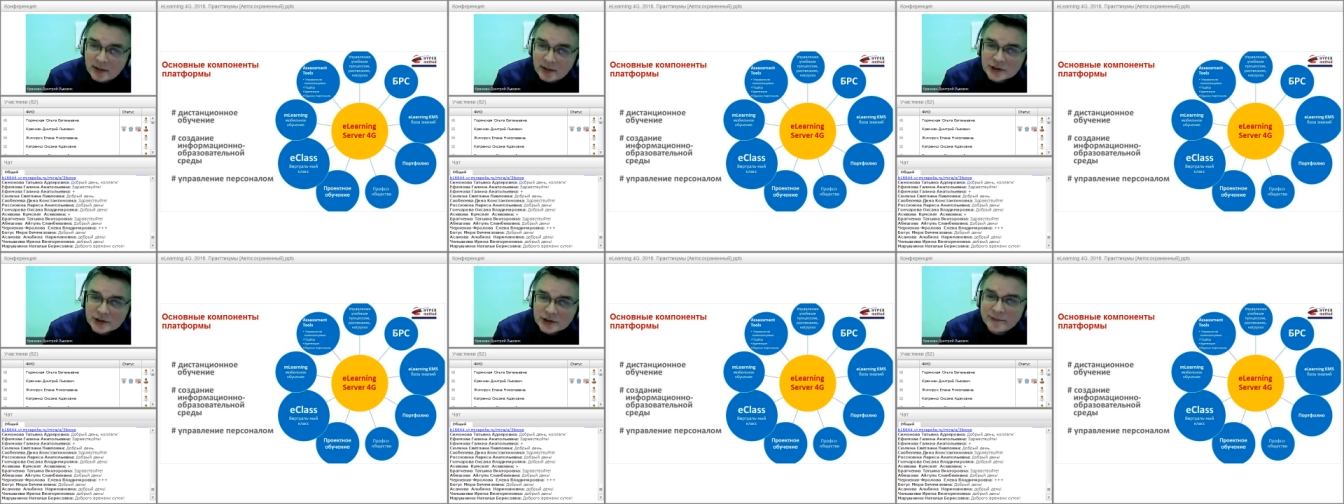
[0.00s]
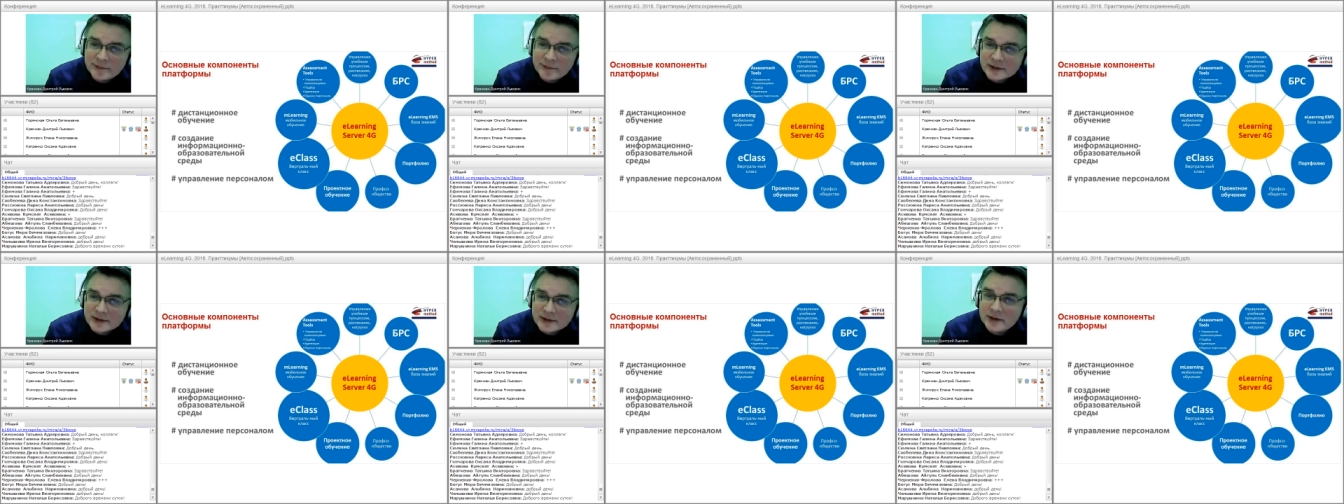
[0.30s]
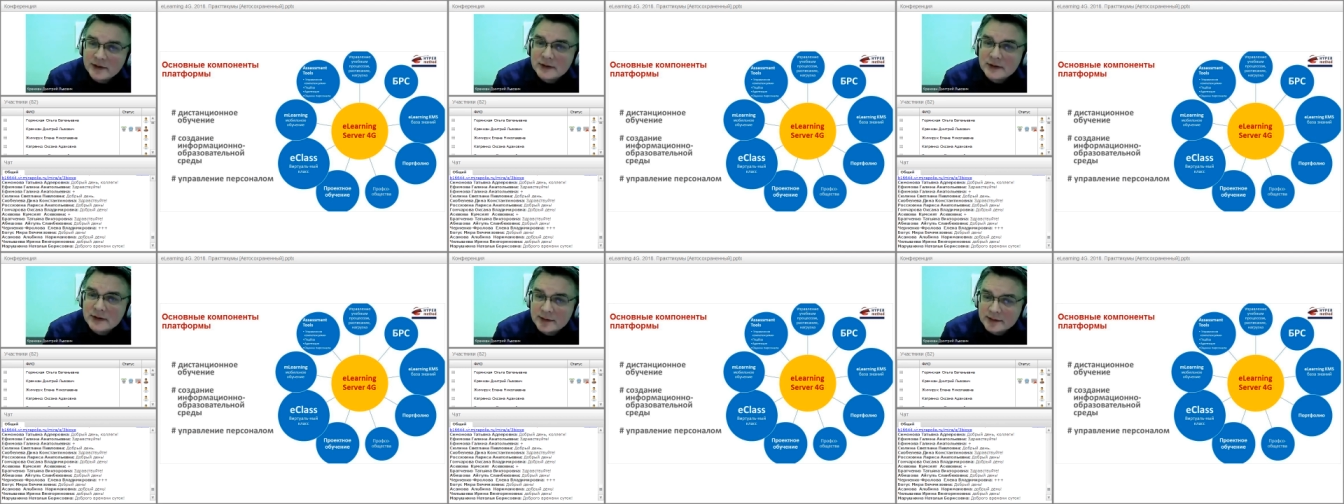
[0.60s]
связанных с
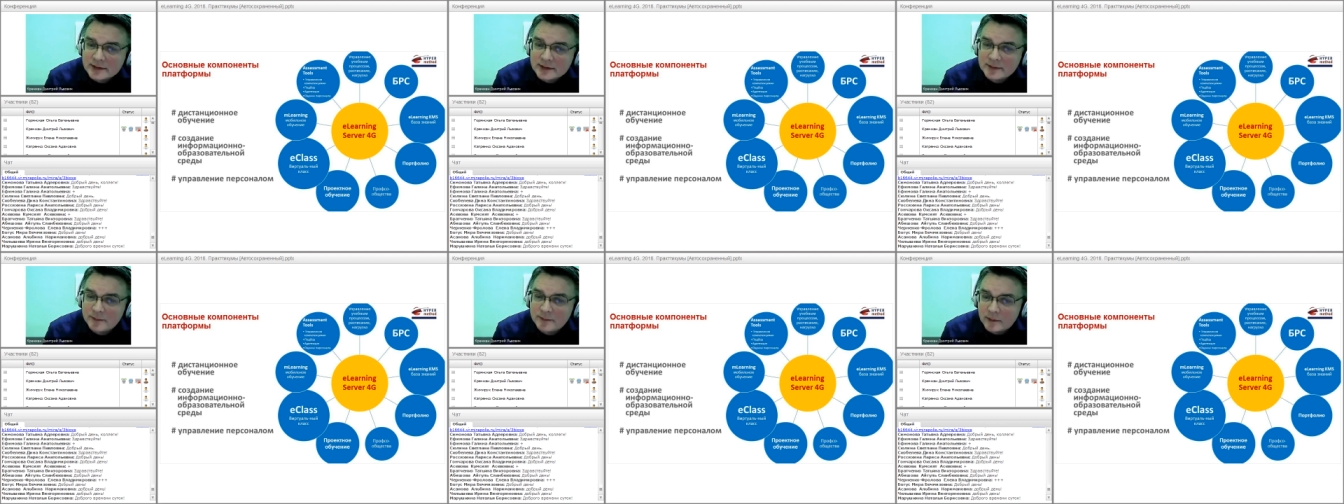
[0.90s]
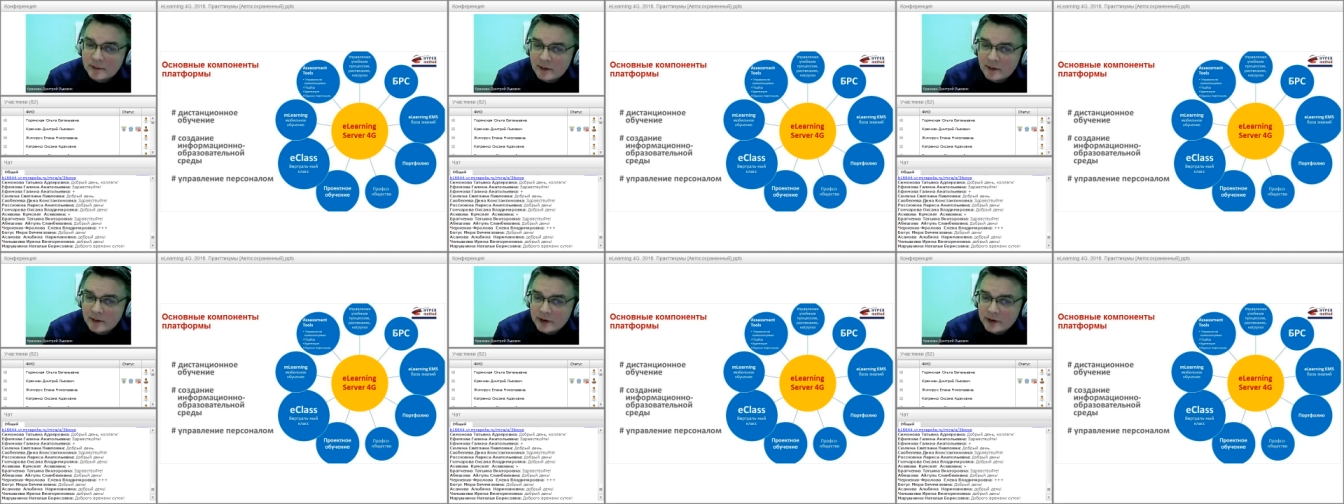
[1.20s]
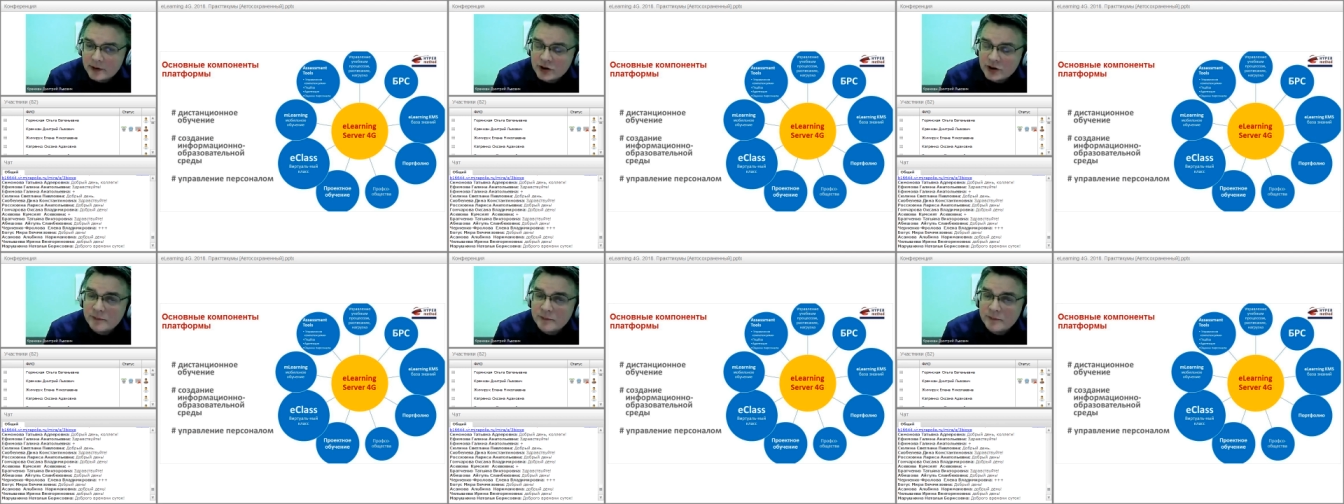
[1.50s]

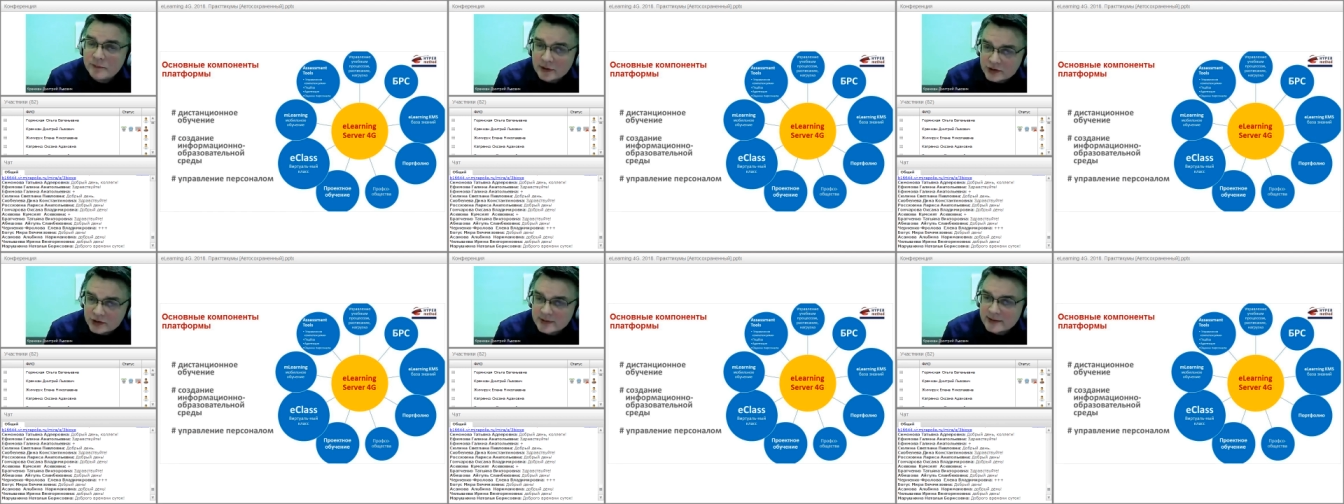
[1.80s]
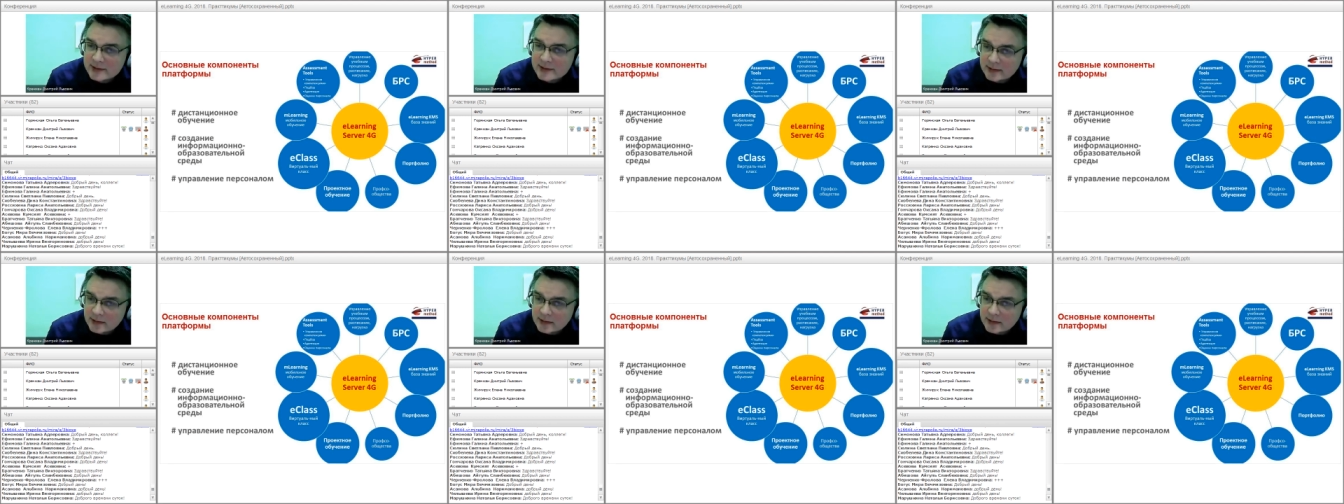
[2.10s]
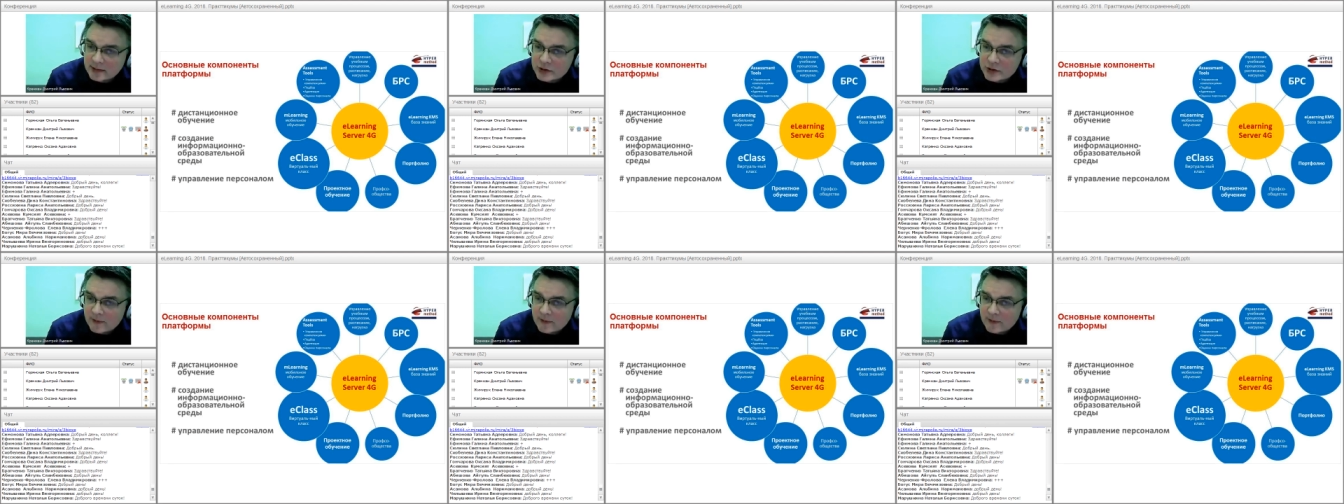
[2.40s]
решением практических задач.